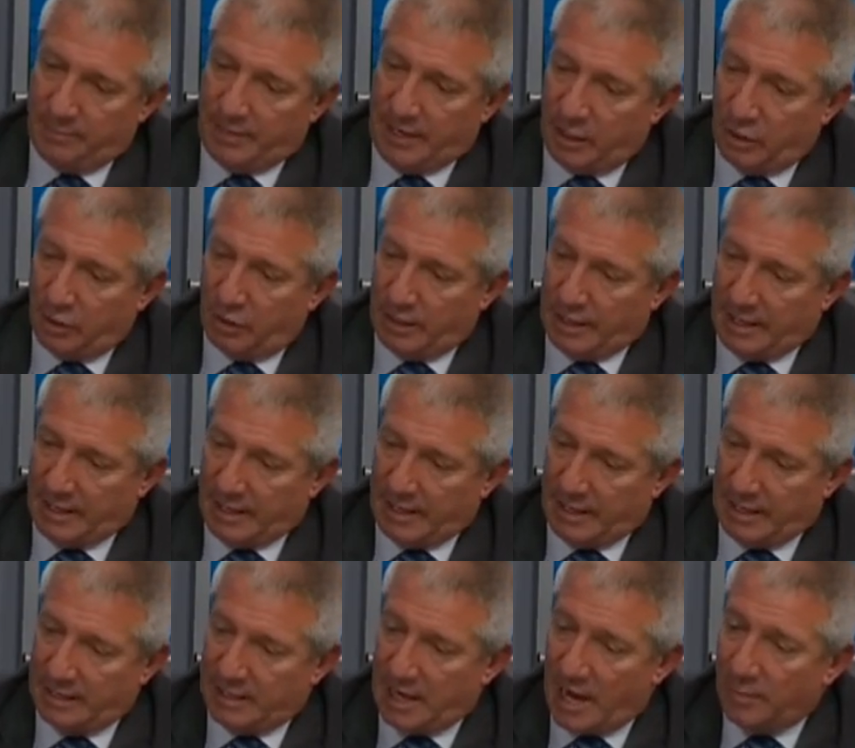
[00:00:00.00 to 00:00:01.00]
Pero
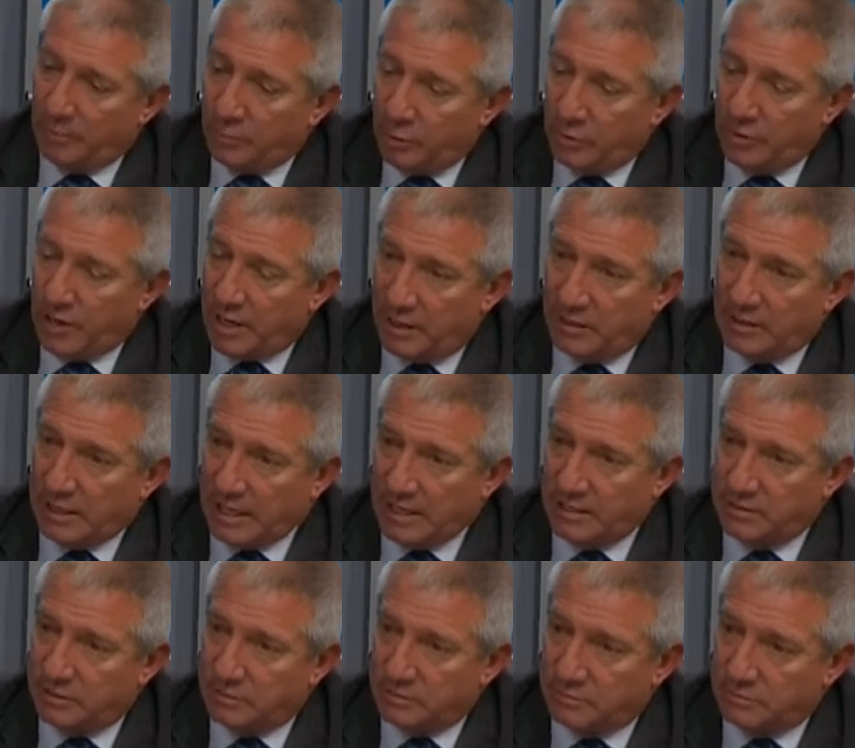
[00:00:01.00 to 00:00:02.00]
el campus es,
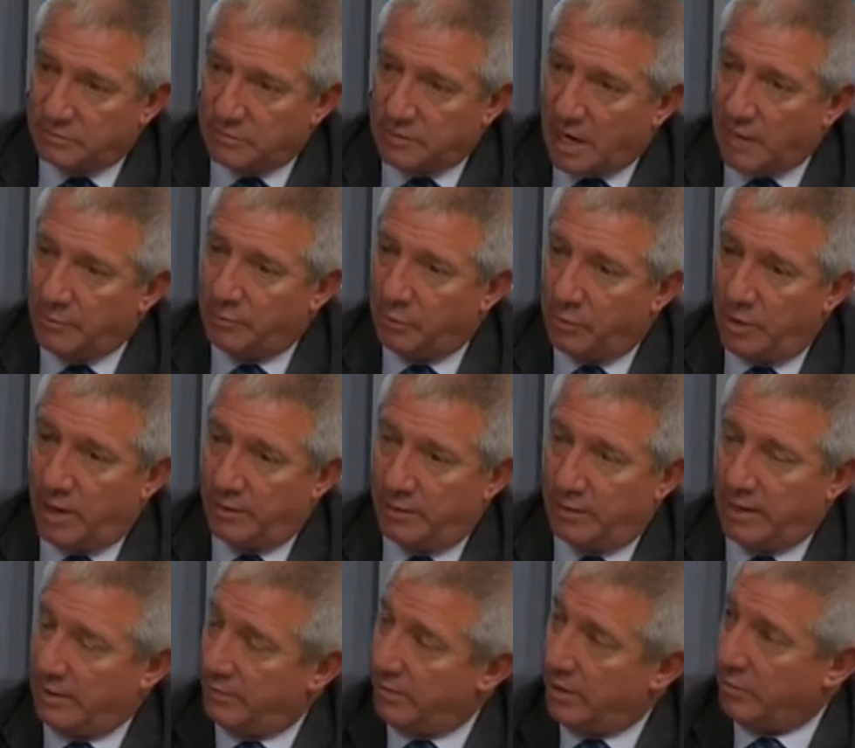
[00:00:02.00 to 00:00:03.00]
es, un campus
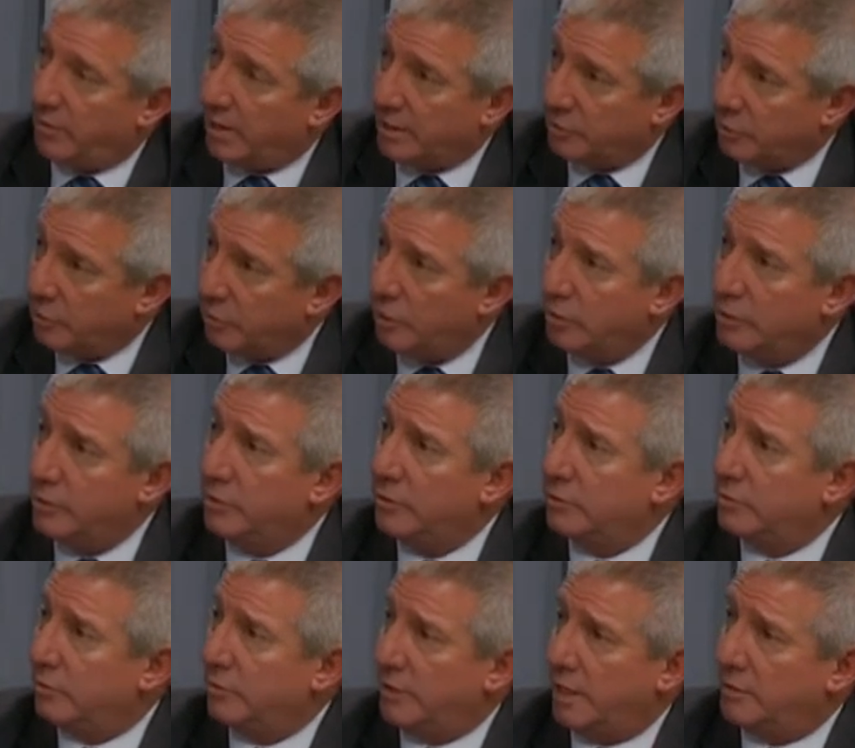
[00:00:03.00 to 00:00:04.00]
e-,
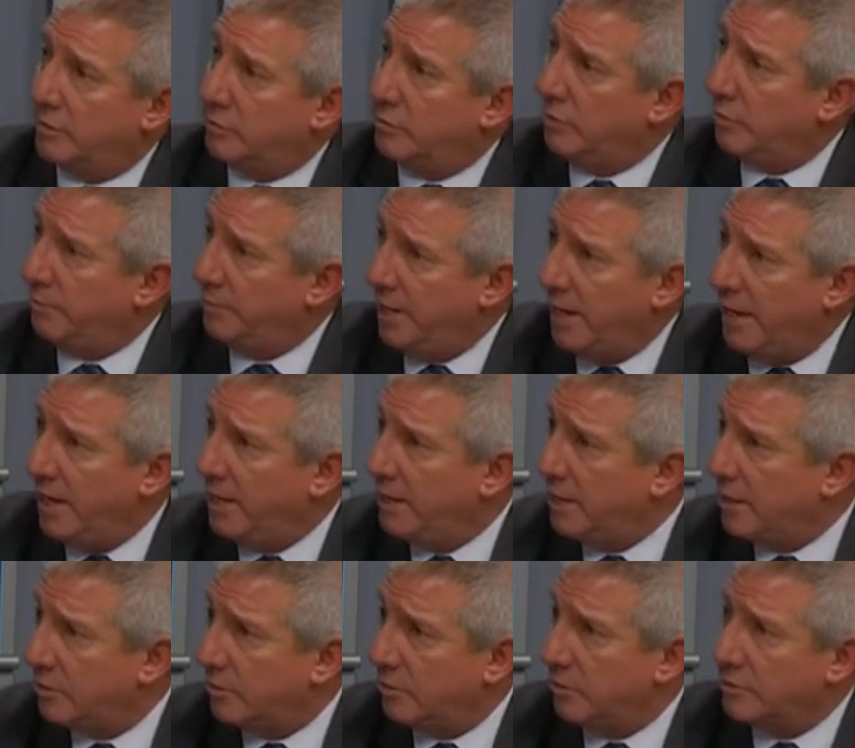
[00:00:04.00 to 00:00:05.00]
evaluatorio, con estudios
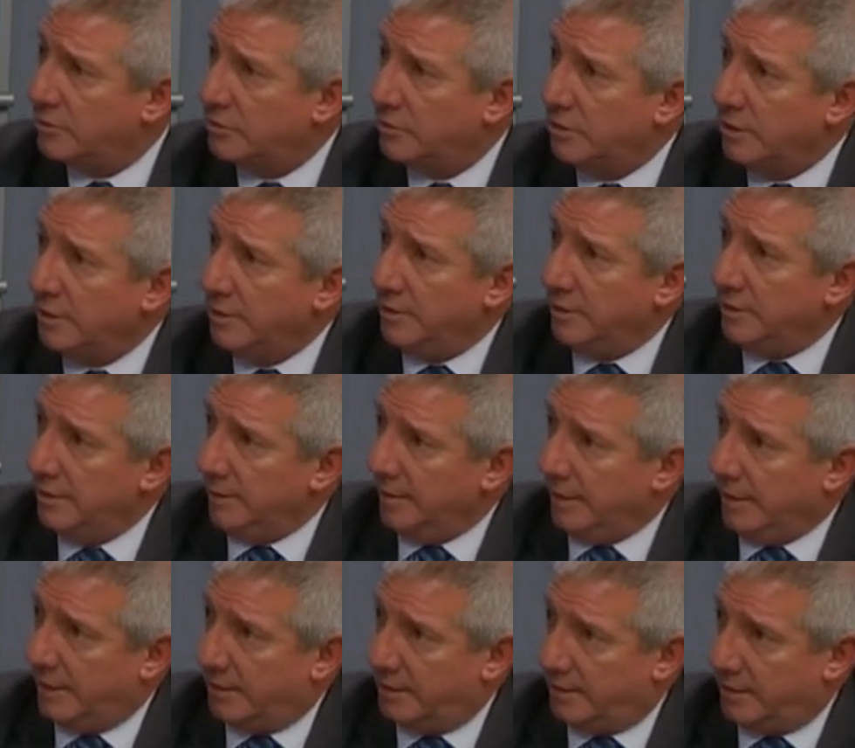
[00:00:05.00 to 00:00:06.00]
médicos,
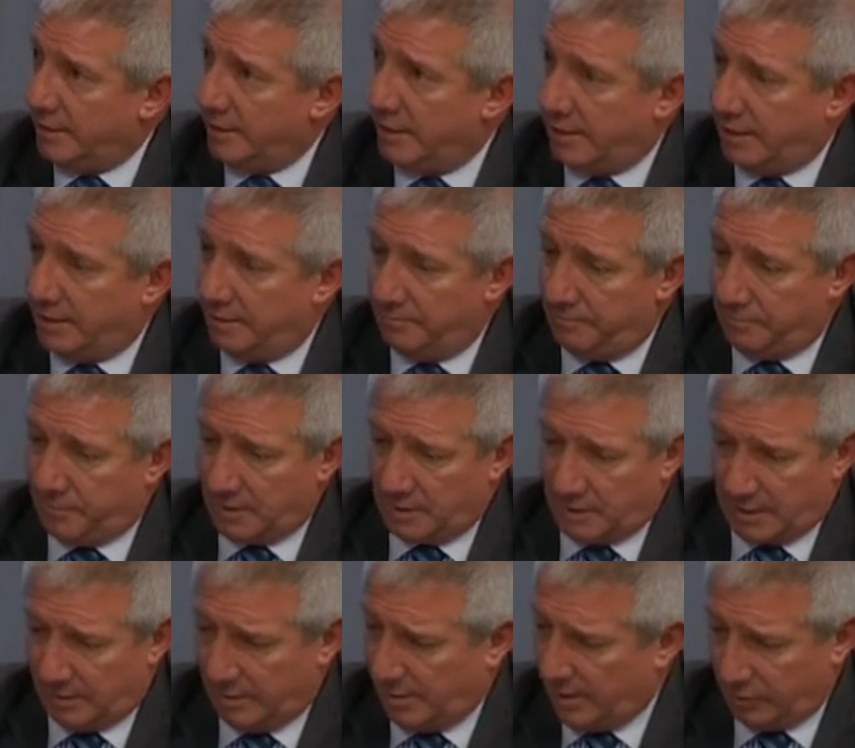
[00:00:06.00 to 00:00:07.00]
este,
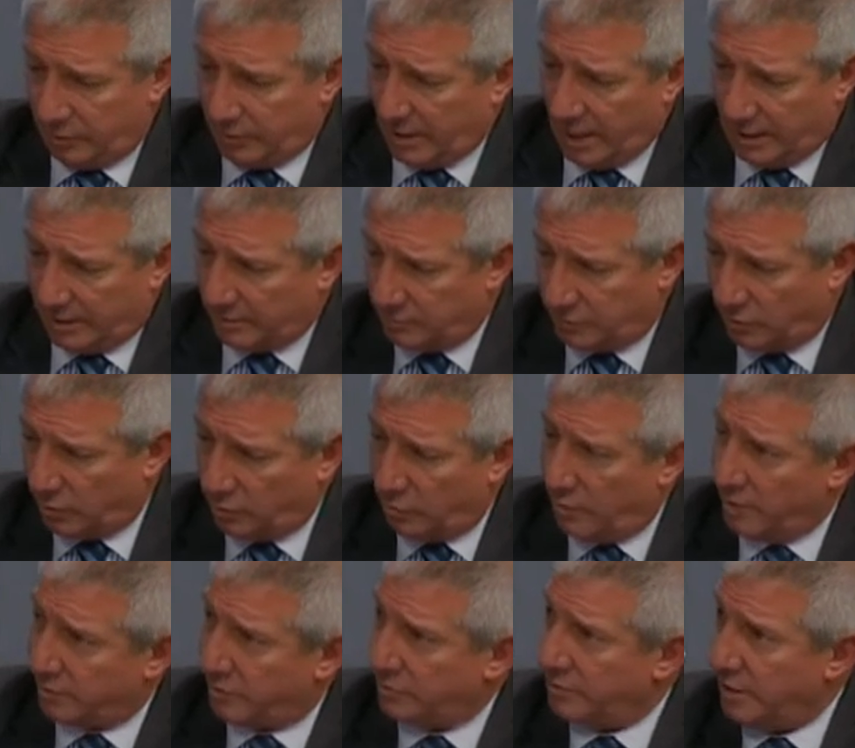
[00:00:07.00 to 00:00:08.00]
que va a durar unos
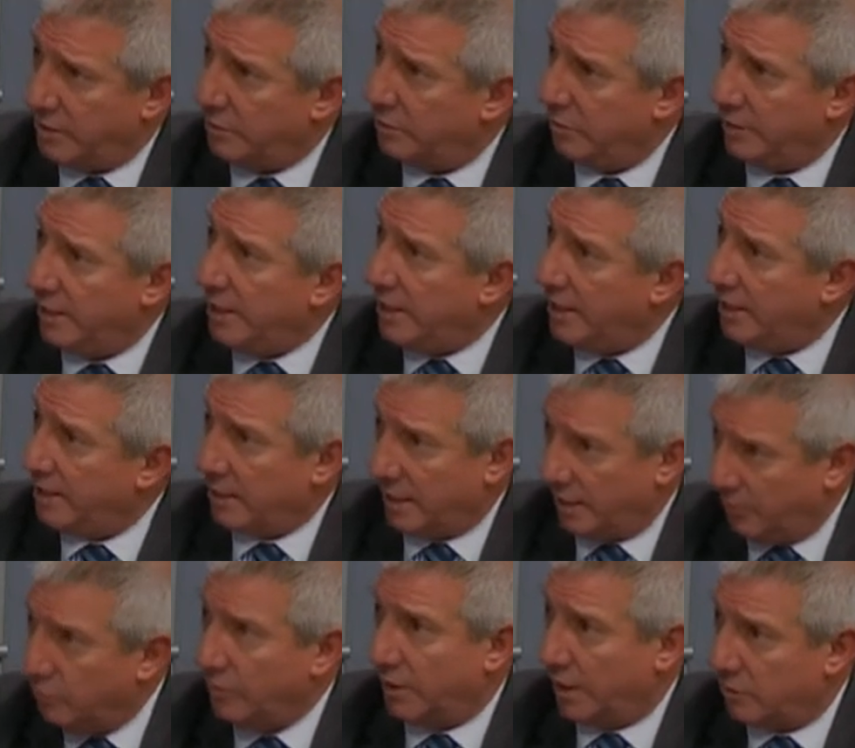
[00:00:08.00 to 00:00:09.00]
4 o 5 días,
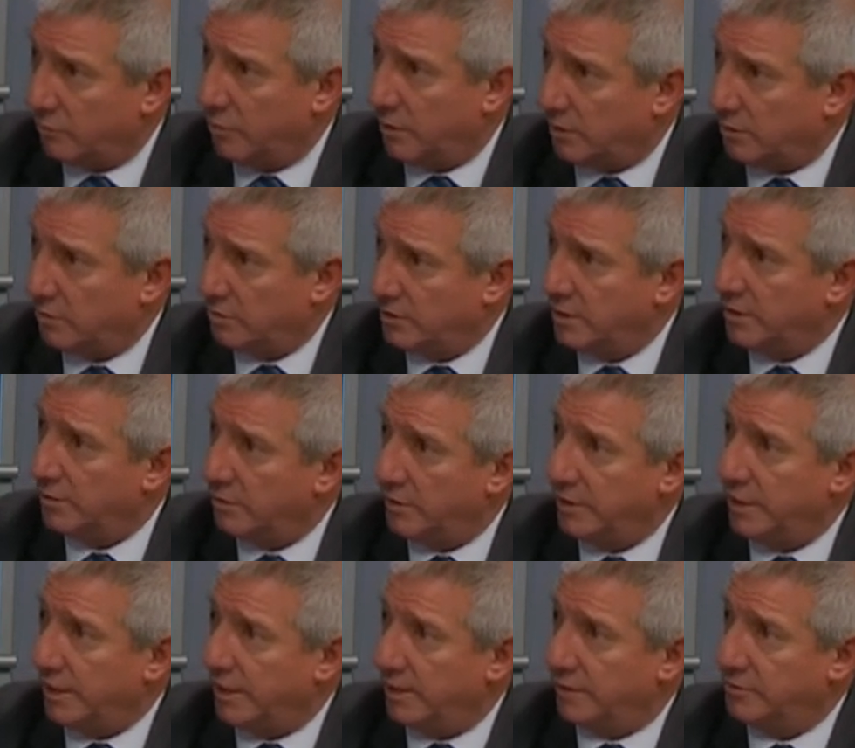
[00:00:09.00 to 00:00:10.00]
que dura 4 o 5
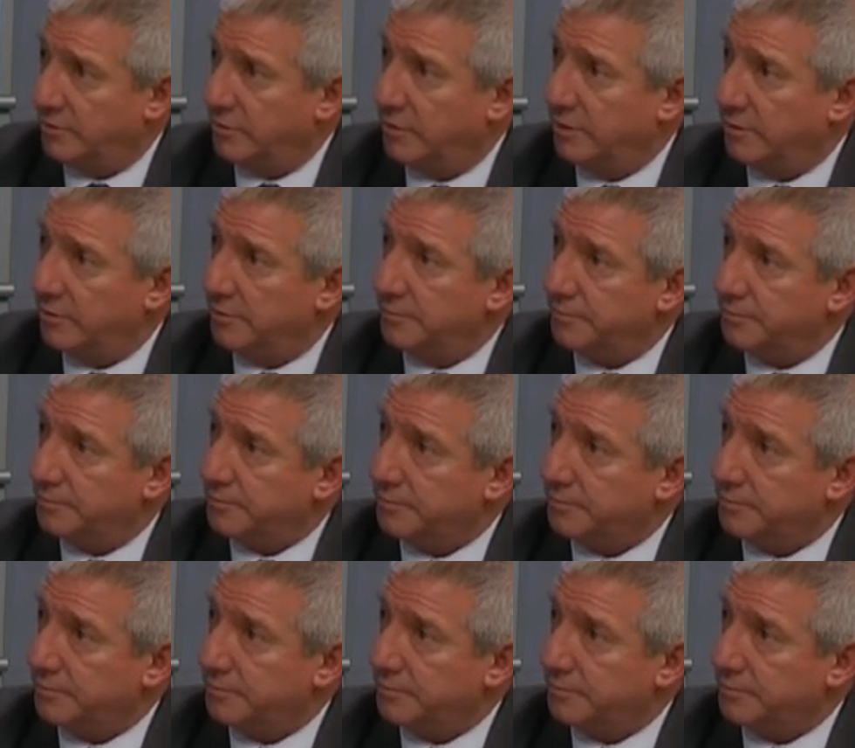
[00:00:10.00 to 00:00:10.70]
días, ¿no es cierto?